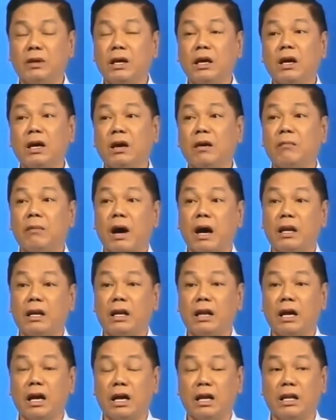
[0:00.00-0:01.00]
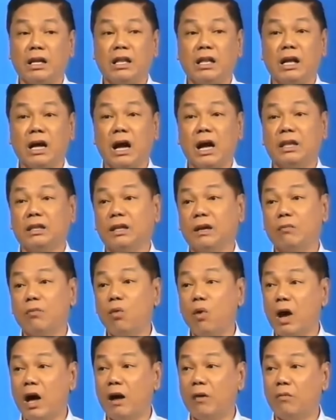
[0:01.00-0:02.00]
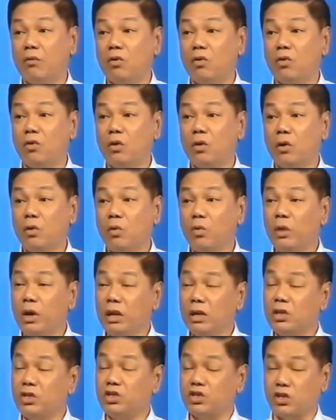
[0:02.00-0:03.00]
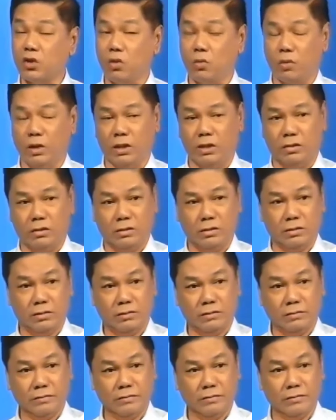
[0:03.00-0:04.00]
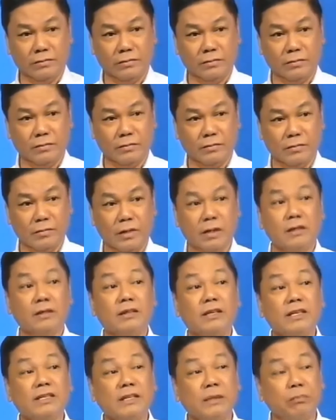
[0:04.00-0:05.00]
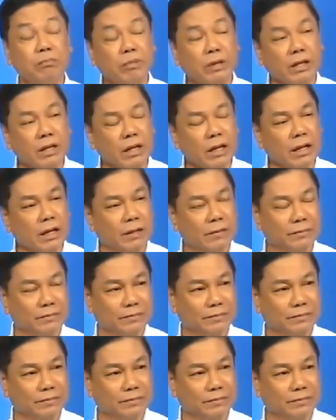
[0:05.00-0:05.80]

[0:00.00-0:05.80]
magiging maalalahanin ka at ang mukha mo will show it. Disiplina.